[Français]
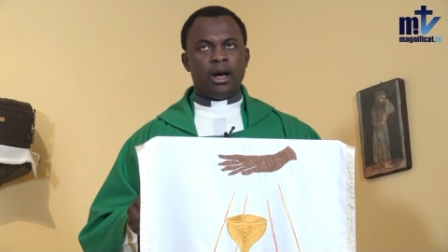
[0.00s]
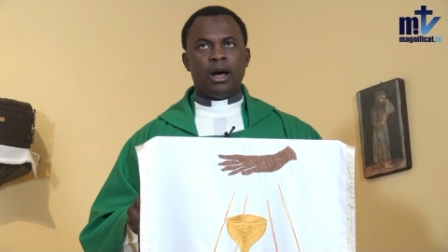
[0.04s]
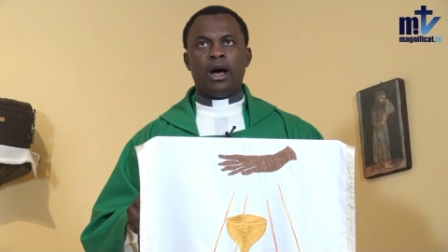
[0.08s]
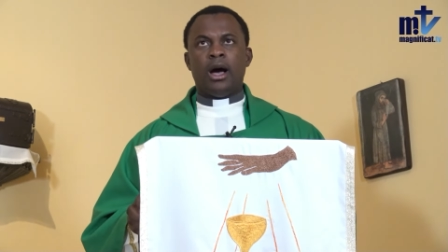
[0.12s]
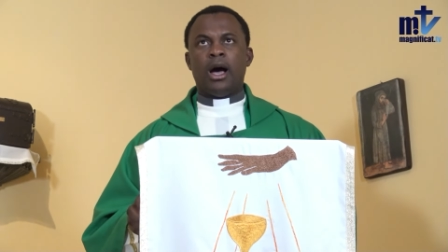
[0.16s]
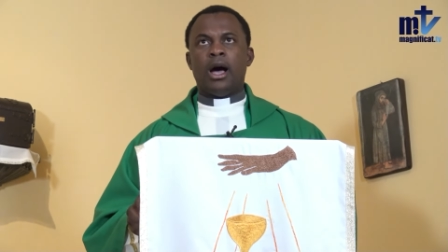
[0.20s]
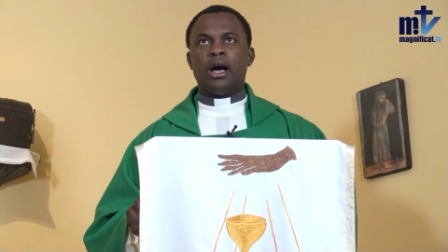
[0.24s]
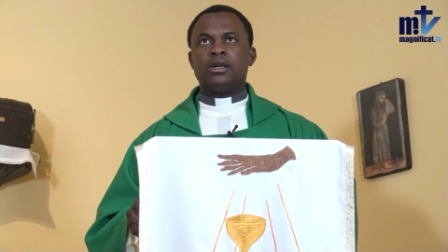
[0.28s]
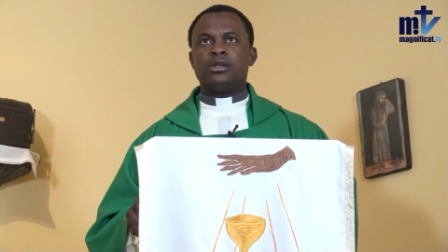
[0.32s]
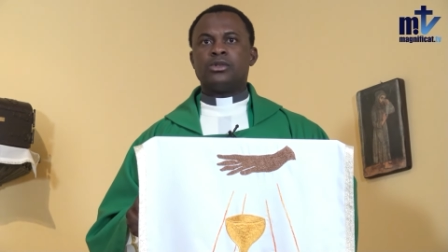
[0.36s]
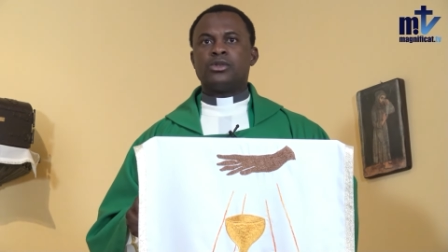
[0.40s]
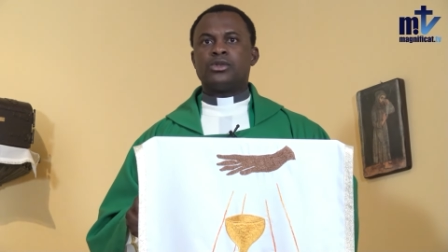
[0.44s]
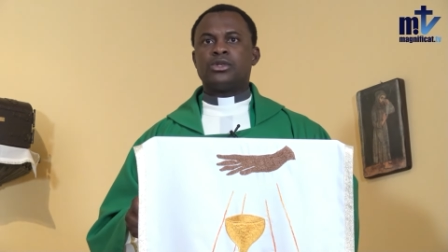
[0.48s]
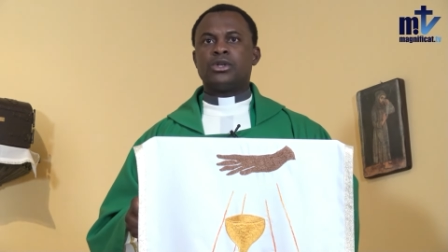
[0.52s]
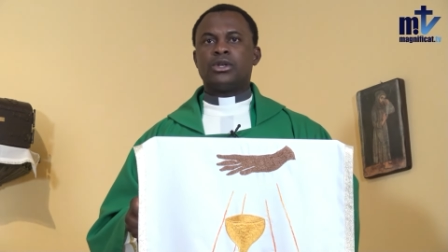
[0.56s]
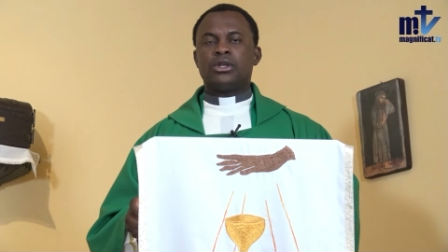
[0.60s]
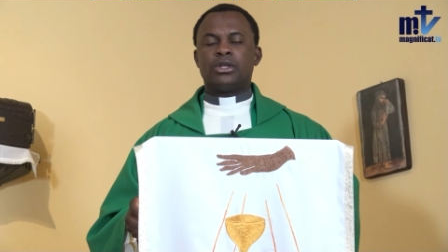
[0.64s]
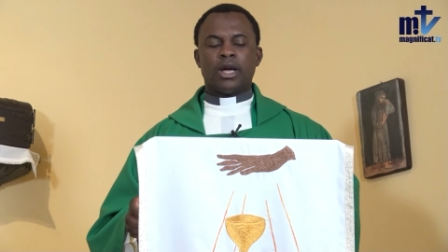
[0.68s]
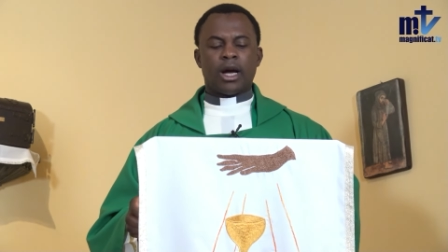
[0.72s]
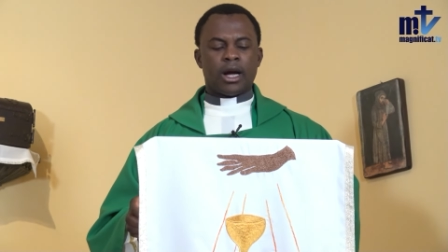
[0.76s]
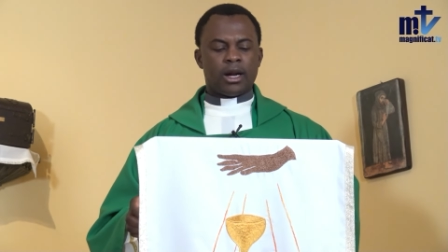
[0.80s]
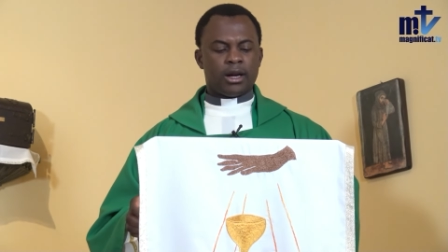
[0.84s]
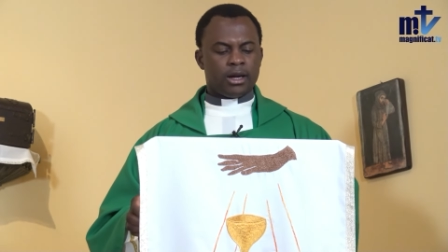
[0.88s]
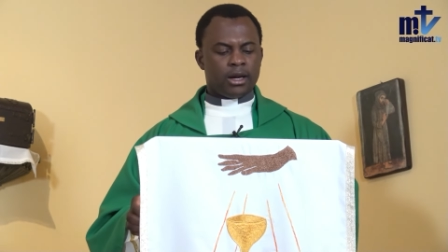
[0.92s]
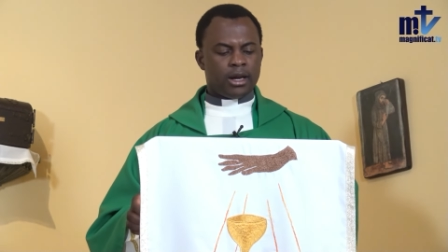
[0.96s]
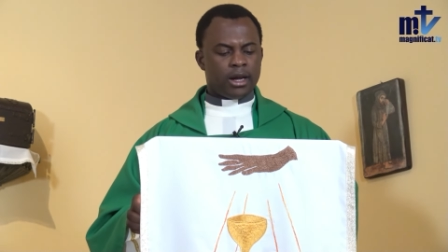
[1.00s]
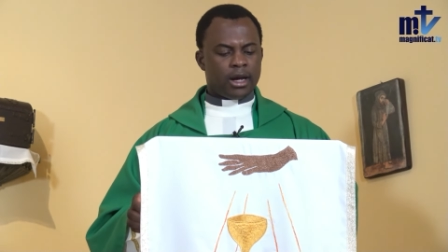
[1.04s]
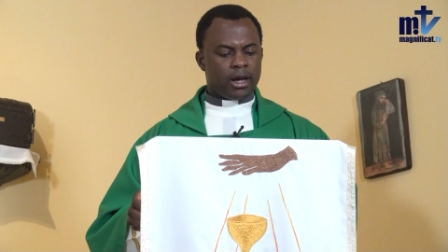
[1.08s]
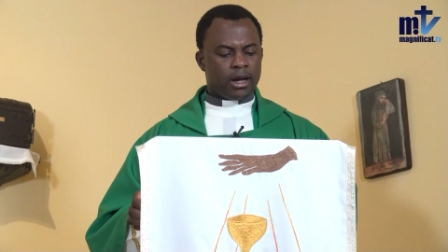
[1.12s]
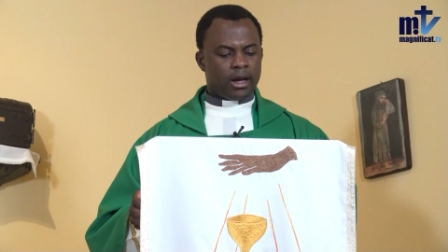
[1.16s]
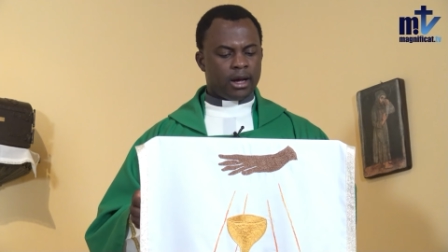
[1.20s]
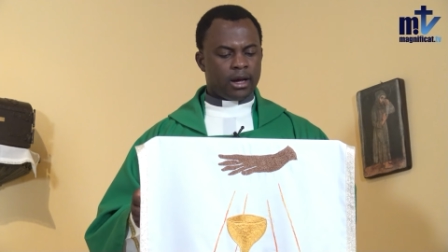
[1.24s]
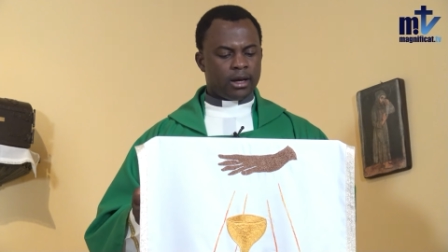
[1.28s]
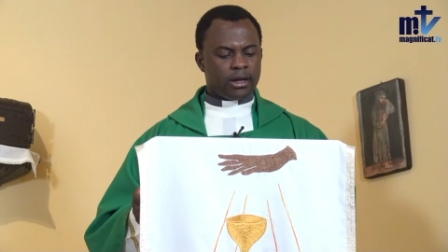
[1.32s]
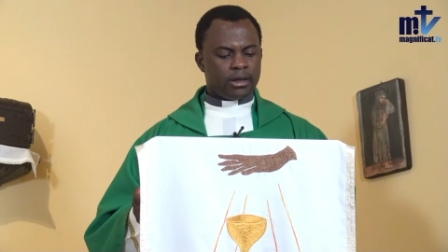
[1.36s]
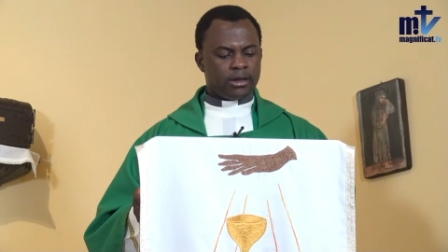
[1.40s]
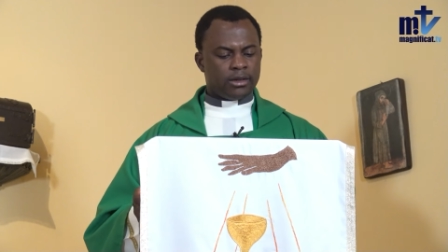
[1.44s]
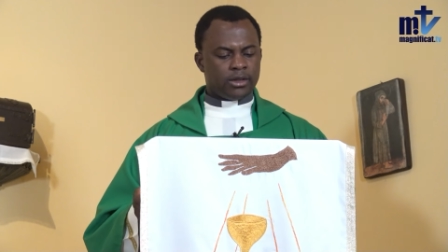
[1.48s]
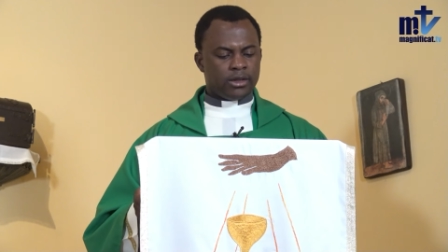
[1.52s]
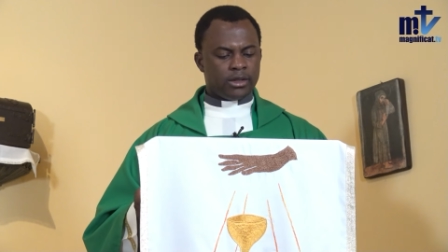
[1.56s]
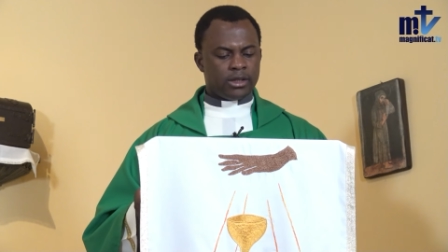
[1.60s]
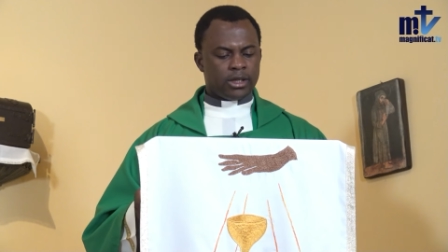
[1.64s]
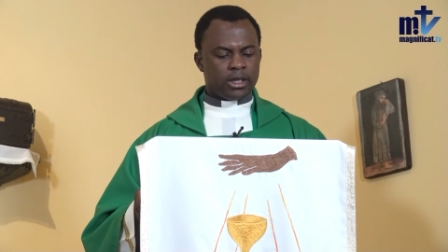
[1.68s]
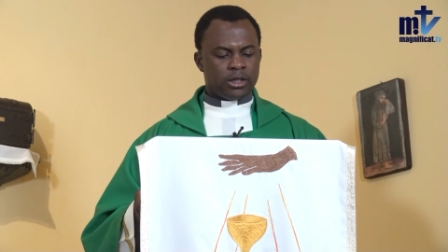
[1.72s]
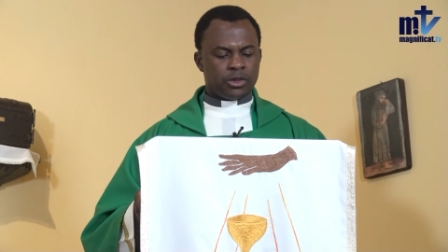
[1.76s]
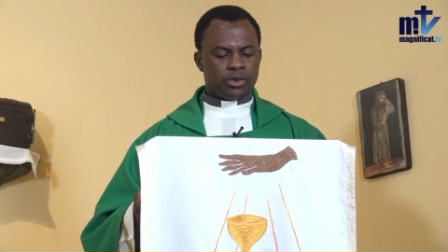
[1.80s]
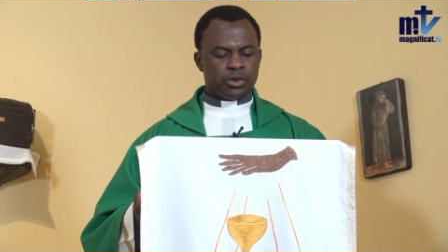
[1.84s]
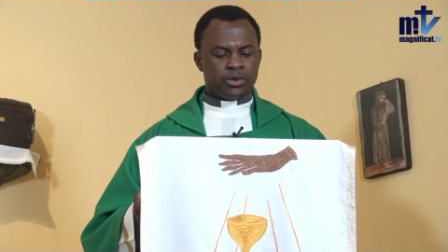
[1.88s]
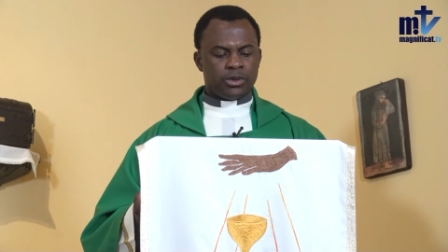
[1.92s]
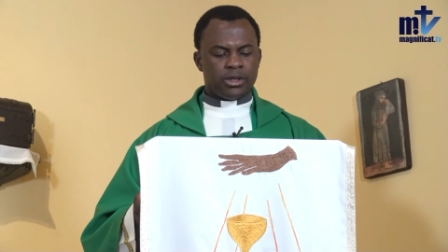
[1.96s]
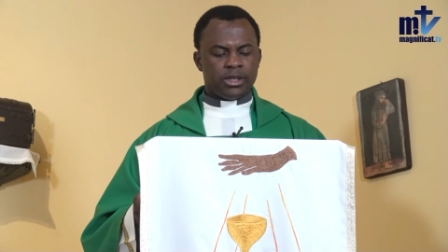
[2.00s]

En ce temps-là, Jésus